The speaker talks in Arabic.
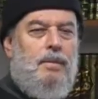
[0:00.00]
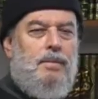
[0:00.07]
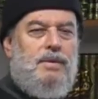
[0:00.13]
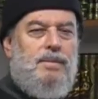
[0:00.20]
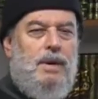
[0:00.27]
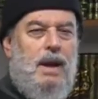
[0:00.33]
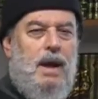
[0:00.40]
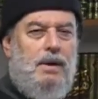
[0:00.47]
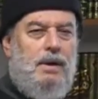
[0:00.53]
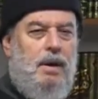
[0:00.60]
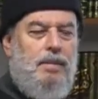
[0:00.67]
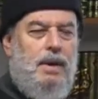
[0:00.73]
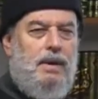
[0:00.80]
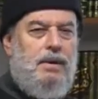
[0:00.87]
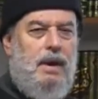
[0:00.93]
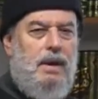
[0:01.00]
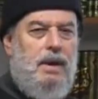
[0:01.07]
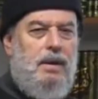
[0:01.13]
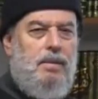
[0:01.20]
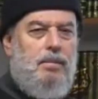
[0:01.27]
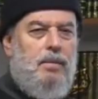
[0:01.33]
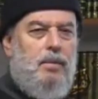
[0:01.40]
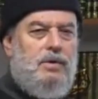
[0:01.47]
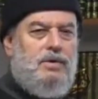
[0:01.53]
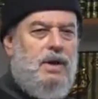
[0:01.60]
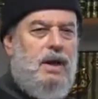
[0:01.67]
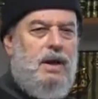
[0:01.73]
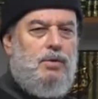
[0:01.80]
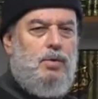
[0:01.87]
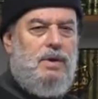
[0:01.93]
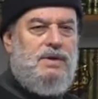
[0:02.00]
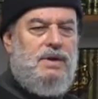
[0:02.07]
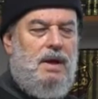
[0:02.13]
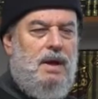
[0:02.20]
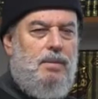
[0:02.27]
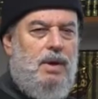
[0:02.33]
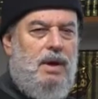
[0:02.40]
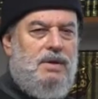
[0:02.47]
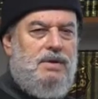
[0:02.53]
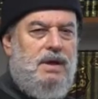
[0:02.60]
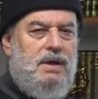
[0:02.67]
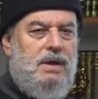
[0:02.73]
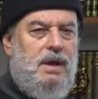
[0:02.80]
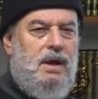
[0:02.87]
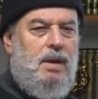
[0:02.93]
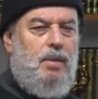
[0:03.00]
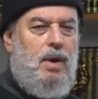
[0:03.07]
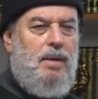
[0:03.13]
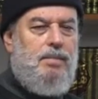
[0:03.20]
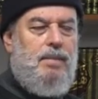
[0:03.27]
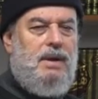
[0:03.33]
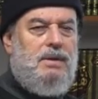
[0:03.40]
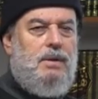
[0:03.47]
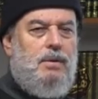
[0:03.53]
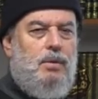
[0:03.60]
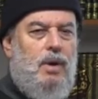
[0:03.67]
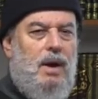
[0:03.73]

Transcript: بسم الله الرحمن الرحيم والصلاة والسلام على سيدنا محمد